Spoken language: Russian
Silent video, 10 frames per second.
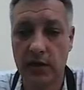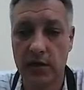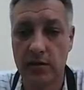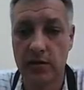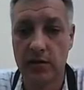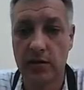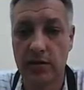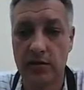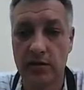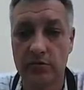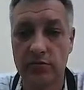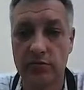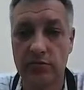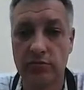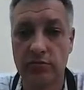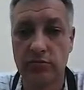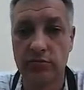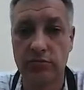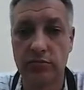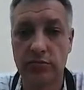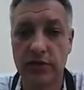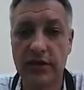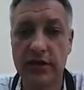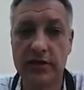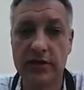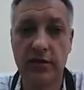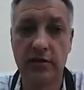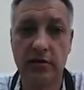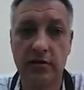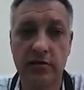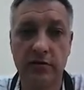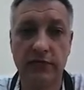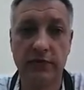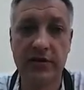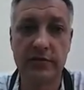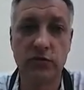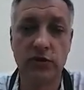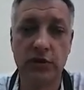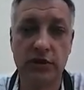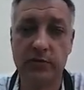А, если а, вы посмотрите